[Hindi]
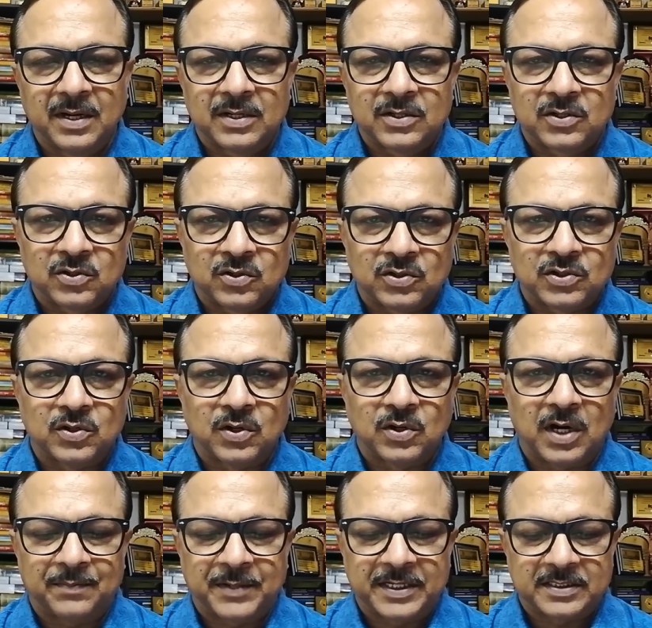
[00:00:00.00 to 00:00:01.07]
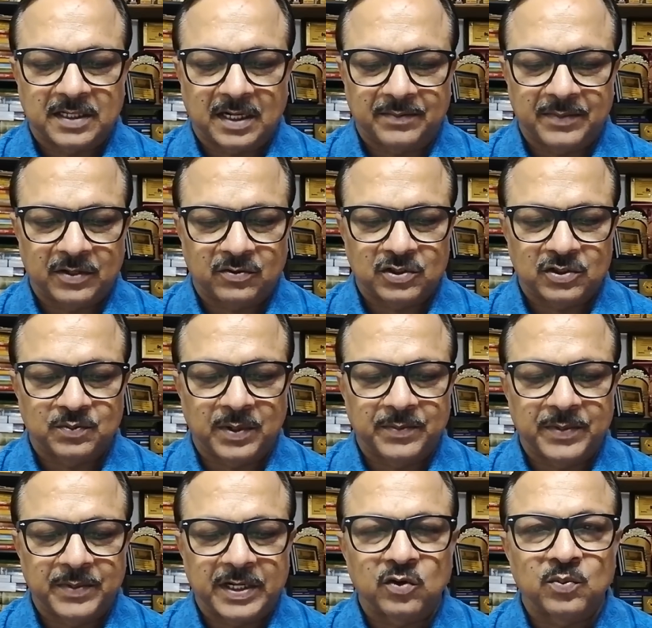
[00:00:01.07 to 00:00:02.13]
तो दोस्तों आपके सामने कुछ मैं
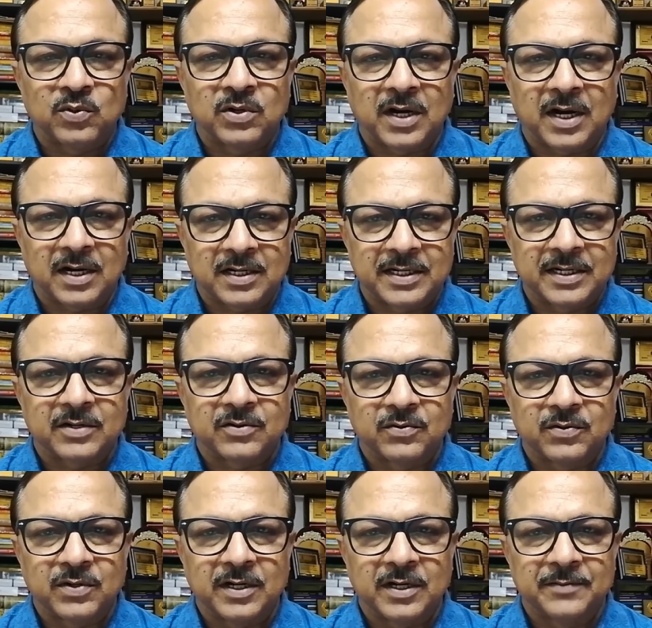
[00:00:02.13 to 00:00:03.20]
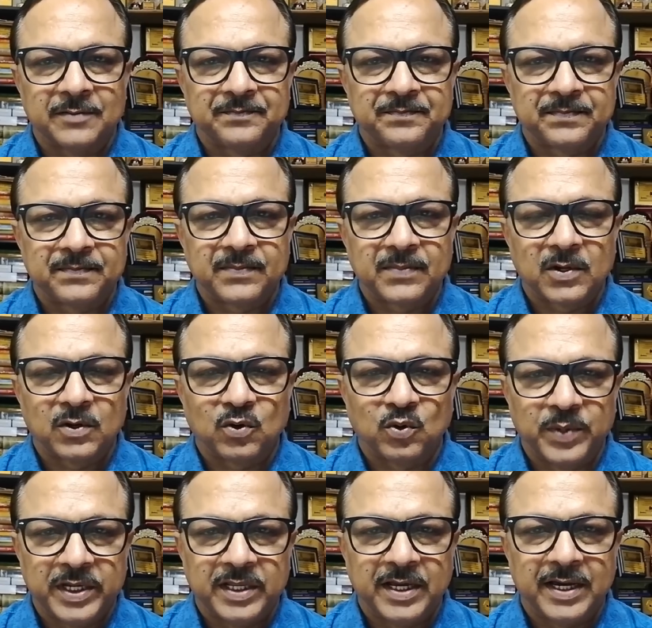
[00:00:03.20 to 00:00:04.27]
महत्वपूर्ण आंकड़े रखूंगा
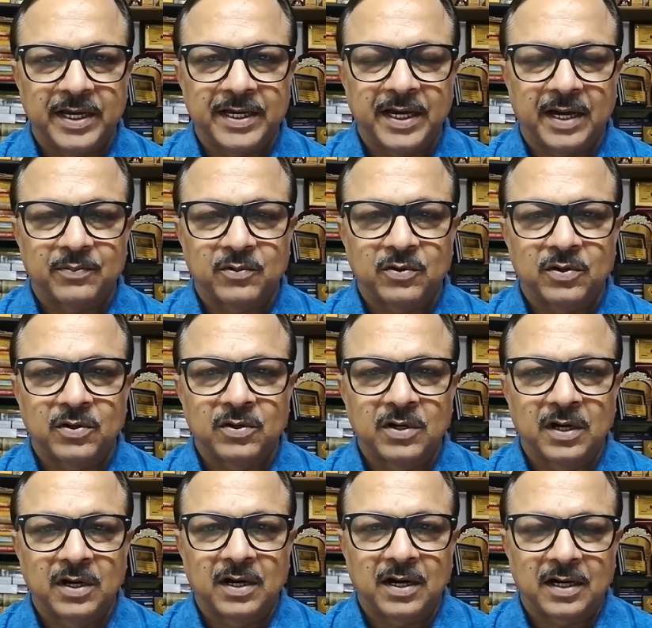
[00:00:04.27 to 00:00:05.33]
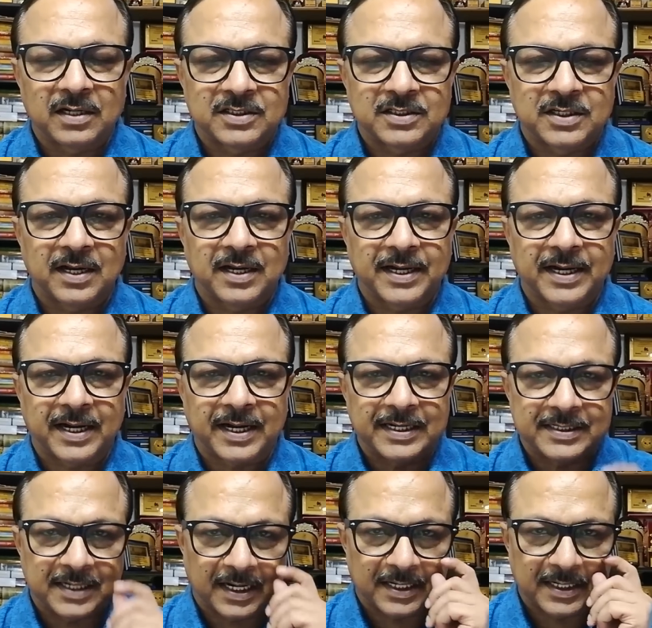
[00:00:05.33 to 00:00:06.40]
उम्मीद है कि आपको अच्छा लगेगा ये
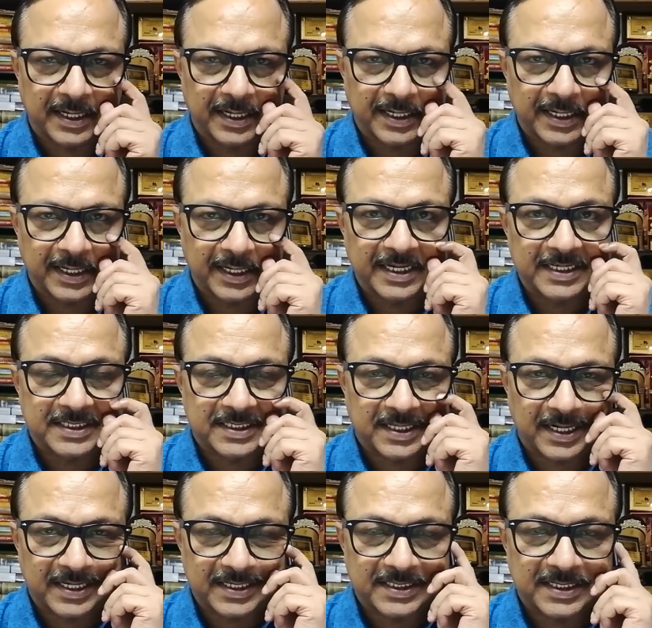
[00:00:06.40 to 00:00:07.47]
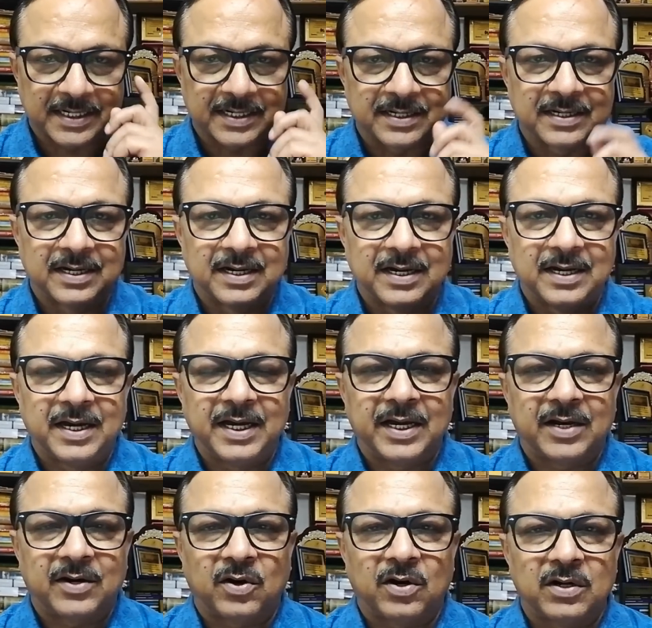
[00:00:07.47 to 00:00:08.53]
जान के कि किस तरह से
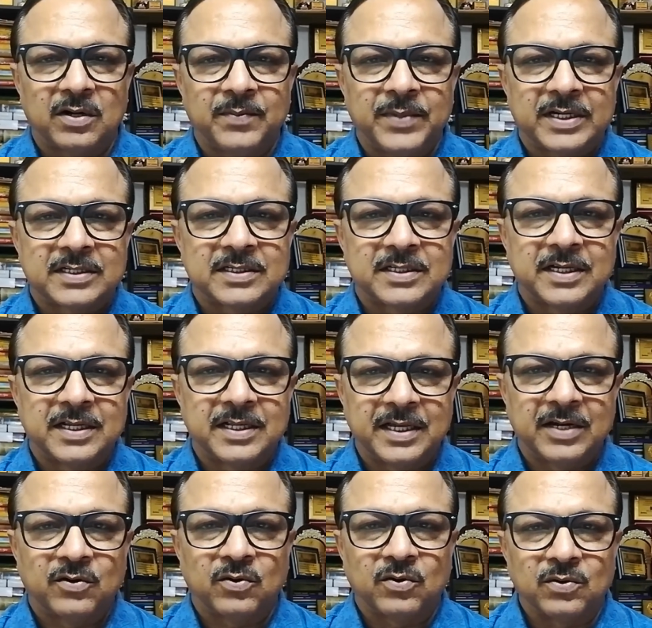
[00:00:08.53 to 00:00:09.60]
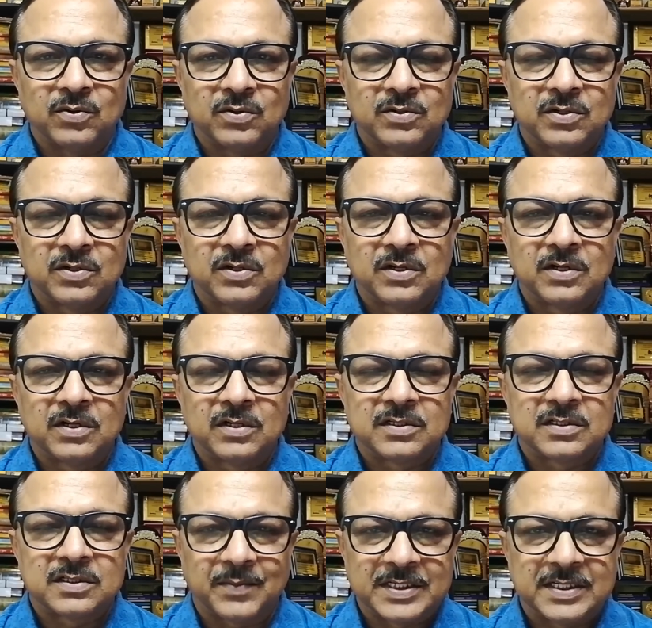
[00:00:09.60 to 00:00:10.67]
इकोनॉमिक स्थिति को
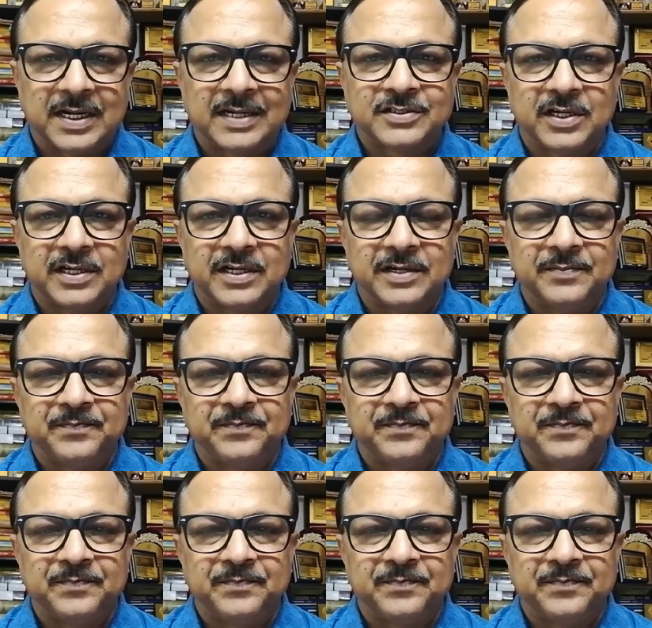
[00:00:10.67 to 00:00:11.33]
समझना चाहिए